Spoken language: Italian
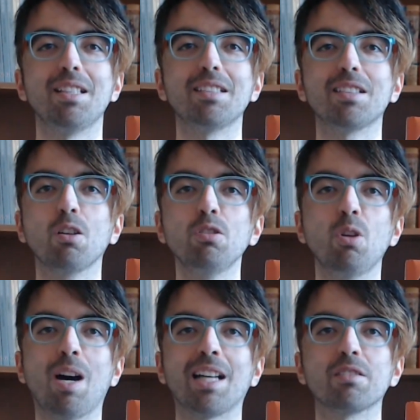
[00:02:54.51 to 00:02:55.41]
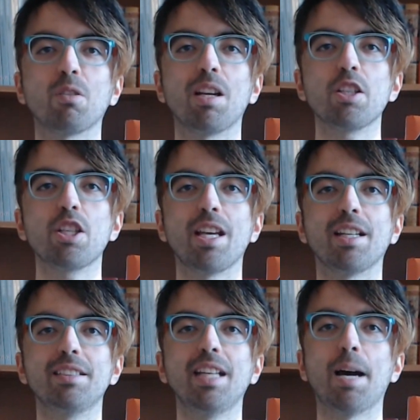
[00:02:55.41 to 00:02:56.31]
Nel secondo atto la
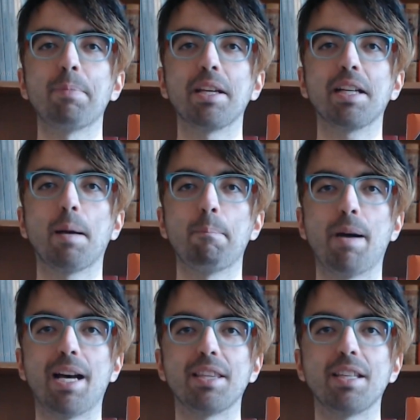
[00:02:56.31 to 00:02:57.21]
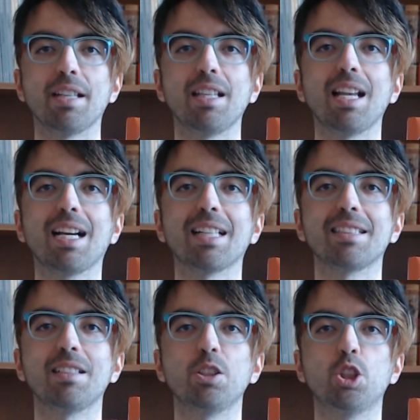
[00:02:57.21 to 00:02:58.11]
scena si apre in campagna, nella
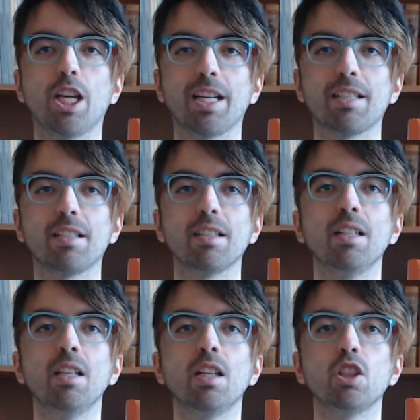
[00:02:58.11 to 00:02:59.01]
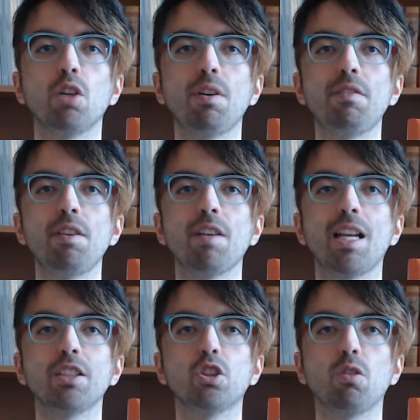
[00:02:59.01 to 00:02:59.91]
casa di Jack, dove
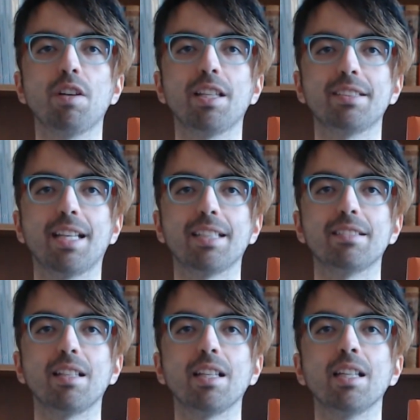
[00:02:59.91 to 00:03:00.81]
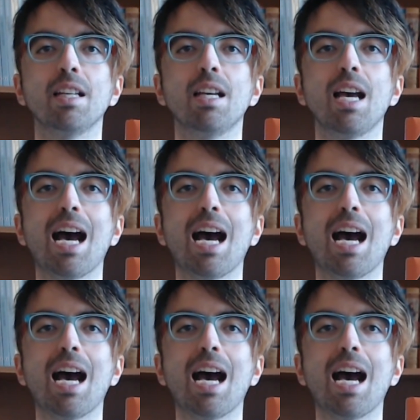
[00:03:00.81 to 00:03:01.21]
vive la giovane Cecily.